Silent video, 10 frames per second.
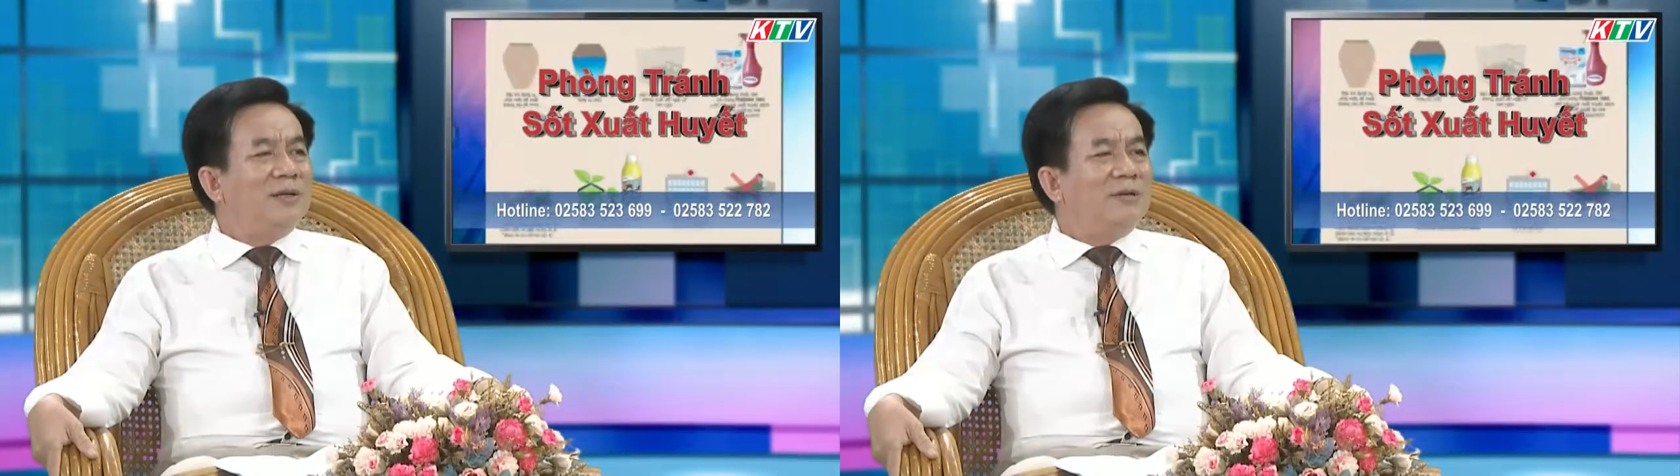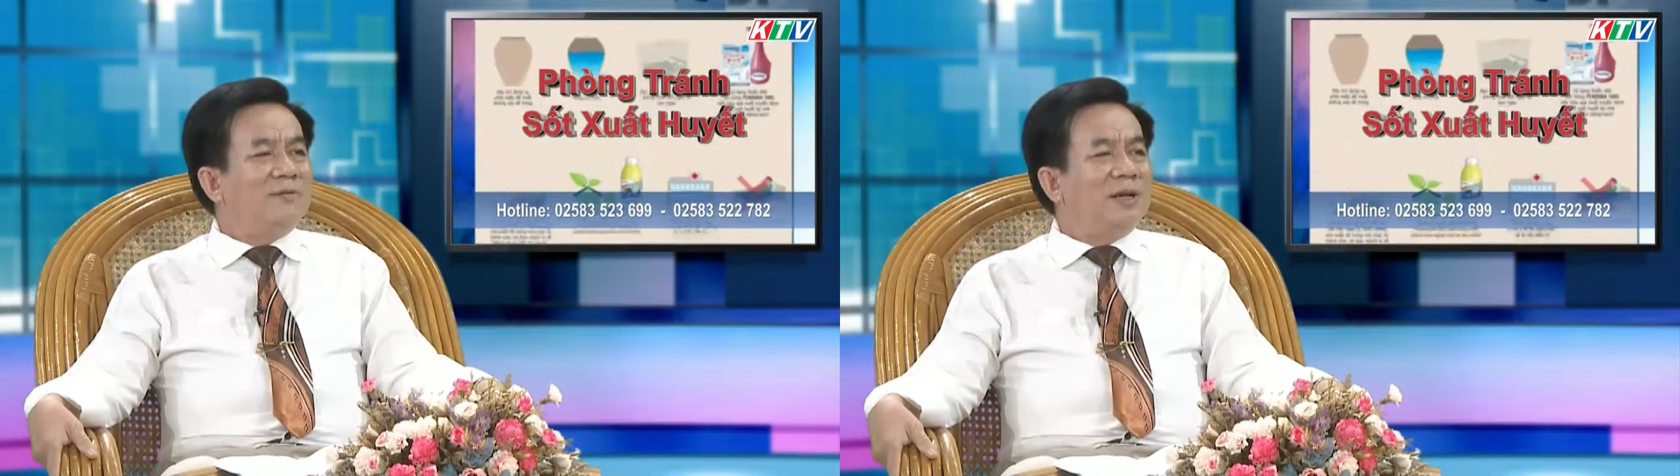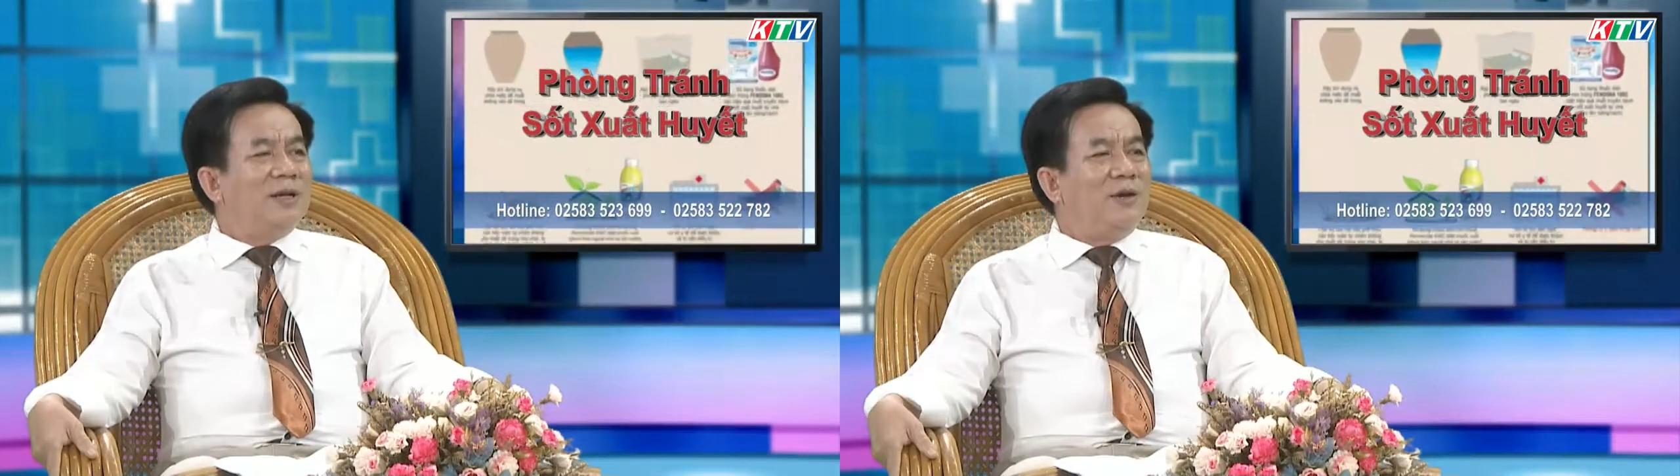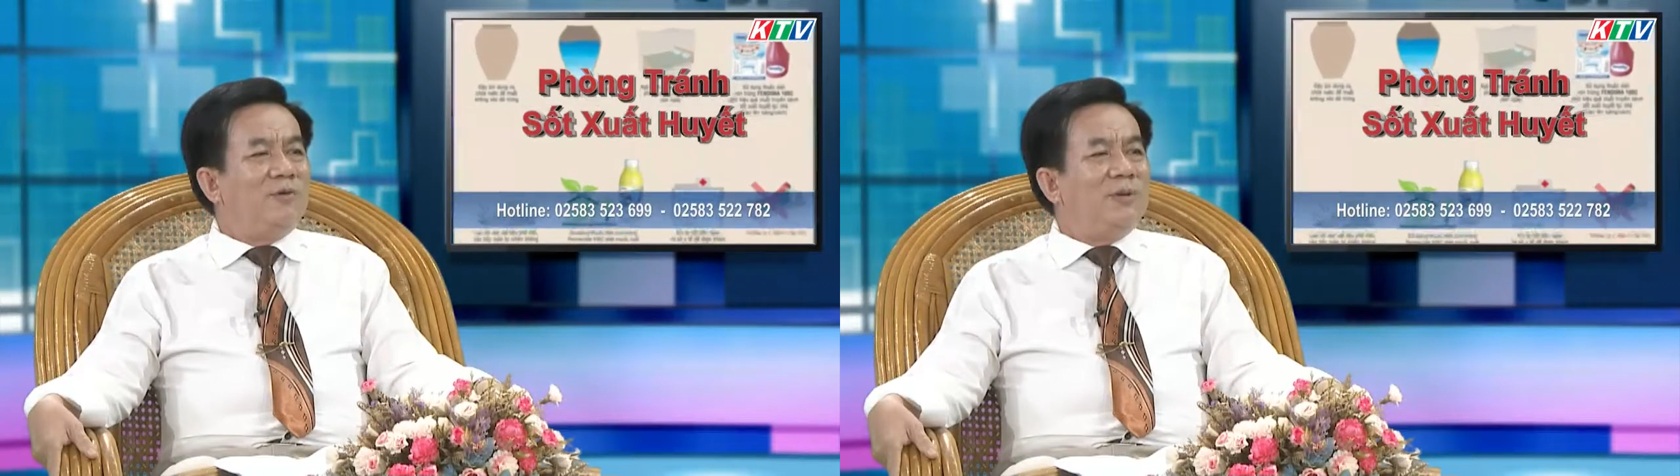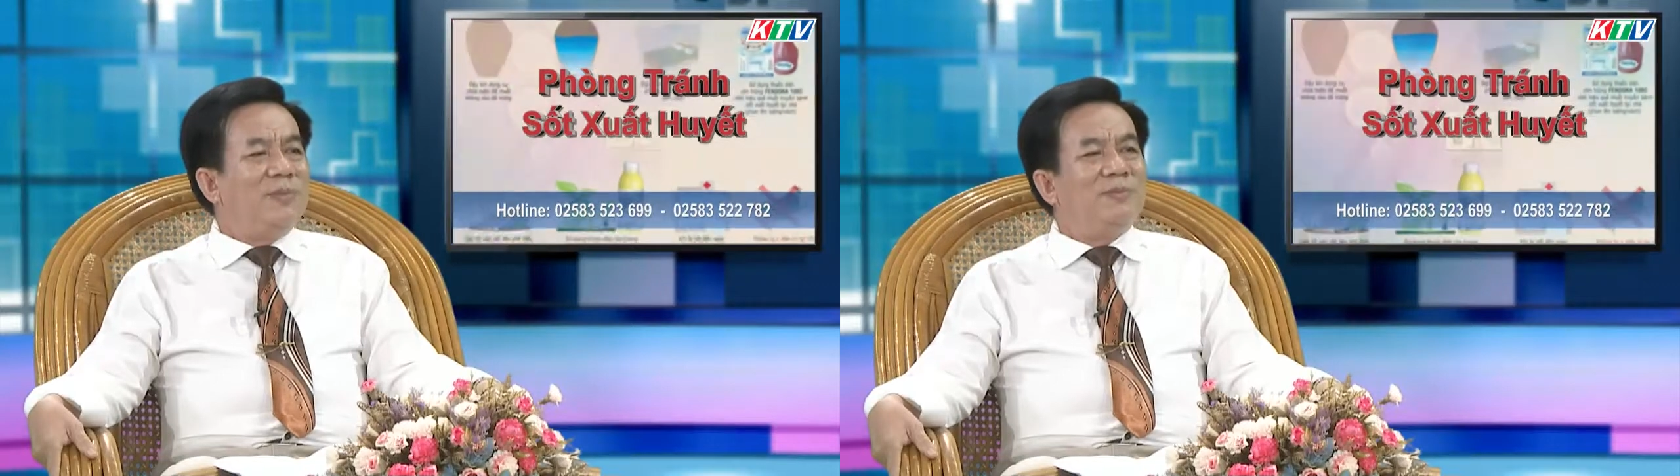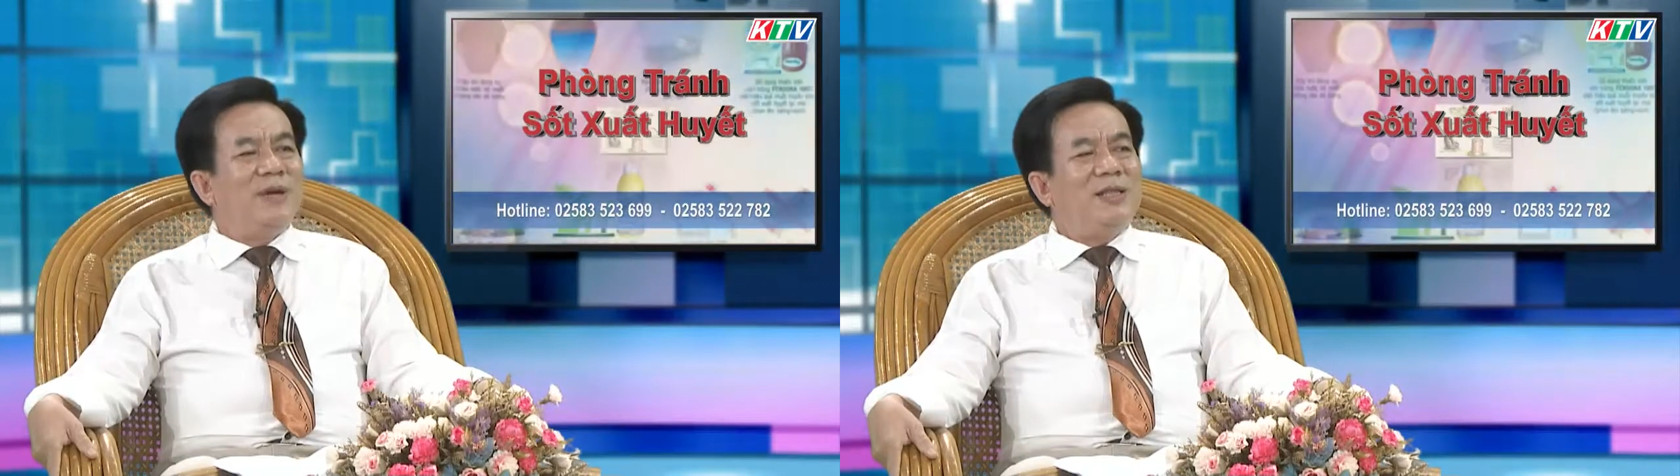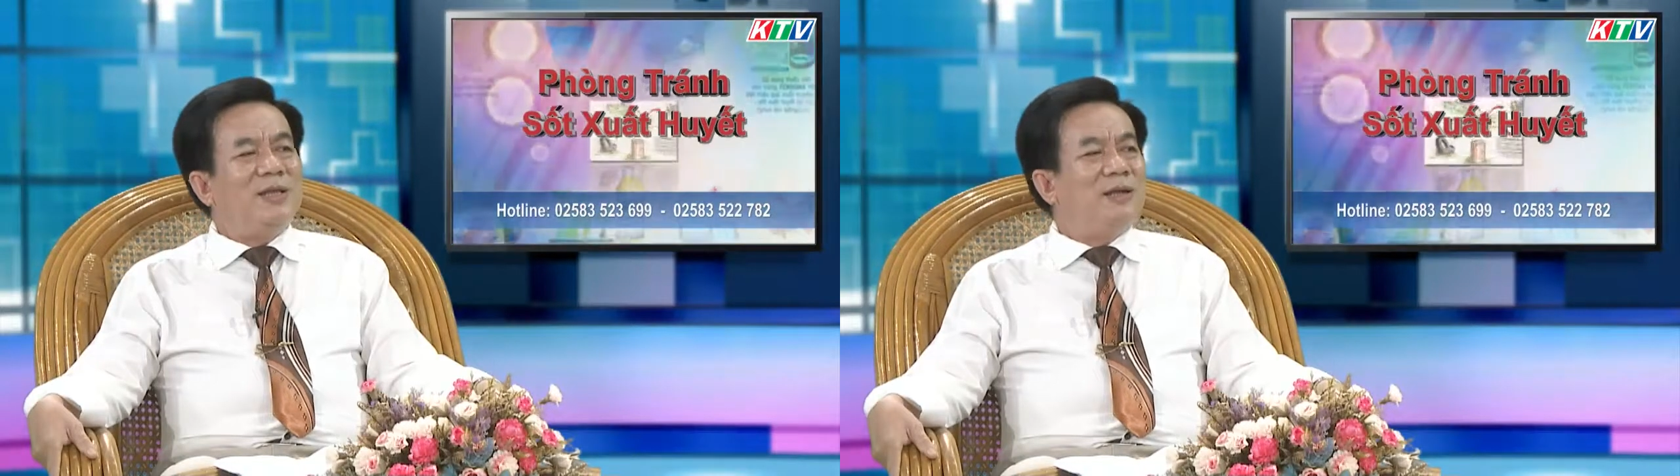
và đâu nhất mình mẩy thì